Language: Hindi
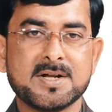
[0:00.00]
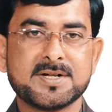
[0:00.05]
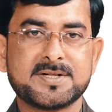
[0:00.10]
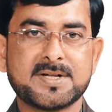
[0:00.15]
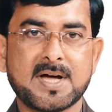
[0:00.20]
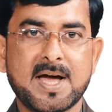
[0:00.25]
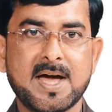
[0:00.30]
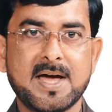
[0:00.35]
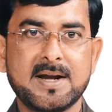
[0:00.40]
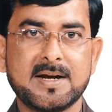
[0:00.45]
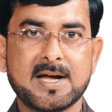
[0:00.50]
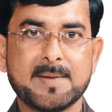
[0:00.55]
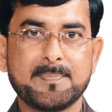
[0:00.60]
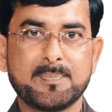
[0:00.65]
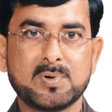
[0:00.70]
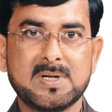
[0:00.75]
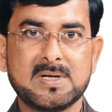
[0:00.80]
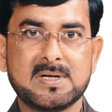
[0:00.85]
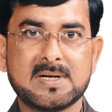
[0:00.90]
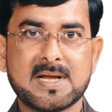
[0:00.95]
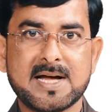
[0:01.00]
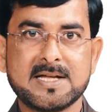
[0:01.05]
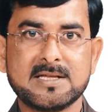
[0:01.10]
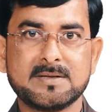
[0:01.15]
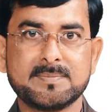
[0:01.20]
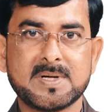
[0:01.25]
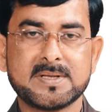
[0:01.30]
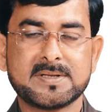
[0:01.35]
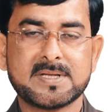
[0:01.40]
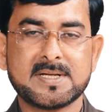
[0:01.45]
शहर के पुलिस
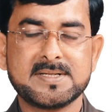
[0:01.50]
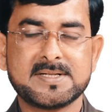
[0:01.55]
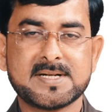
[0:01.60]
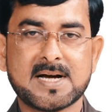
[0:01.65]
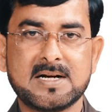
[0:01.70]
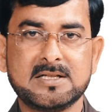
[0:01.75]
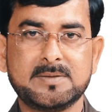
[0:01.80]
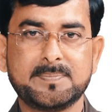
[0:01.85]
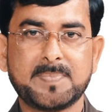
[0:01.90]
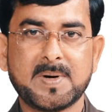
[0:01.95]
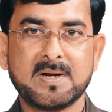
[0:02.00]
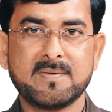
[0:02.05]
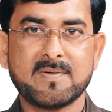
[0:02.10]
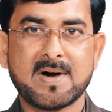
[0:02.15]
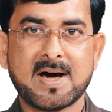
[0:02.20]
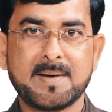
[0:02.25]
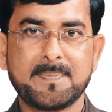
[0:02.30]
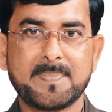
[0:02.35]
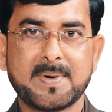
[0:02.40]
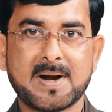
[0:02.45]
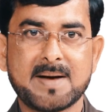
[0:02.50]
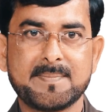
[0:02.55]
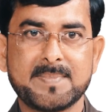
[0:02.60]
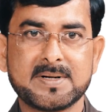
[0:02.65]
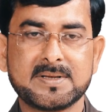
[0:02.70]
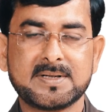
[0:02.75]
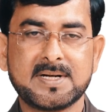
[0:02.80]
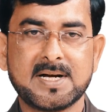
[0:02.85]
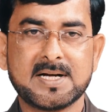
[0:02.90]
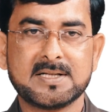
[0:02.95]
लाइन्स में संचालित परिवार
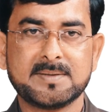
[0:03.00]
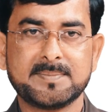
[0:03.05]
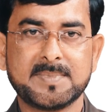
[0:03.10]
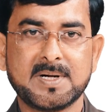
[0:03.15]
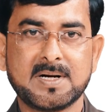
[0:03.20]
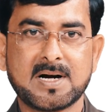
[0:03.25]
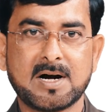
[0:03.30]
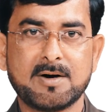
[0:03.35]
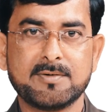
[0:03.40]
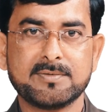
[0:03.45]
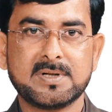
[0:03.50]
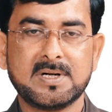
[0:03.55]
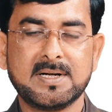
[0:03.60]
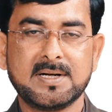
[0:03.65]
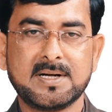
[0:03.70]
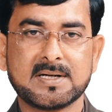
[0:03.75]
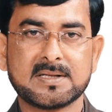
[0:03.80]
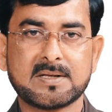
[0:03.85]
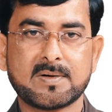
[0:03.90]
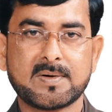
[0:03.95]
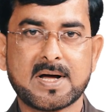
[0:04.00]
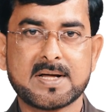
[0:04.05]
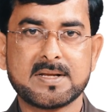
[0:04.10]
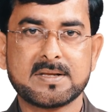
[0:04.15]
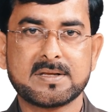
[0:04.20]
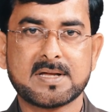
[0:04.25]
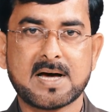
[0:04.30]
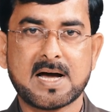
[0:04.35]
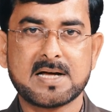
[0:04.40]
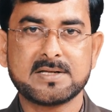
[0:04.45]
परामर्श केंद्र में काउंसलिंग के दौरान
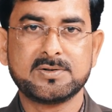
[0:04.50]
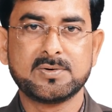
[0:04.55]
सात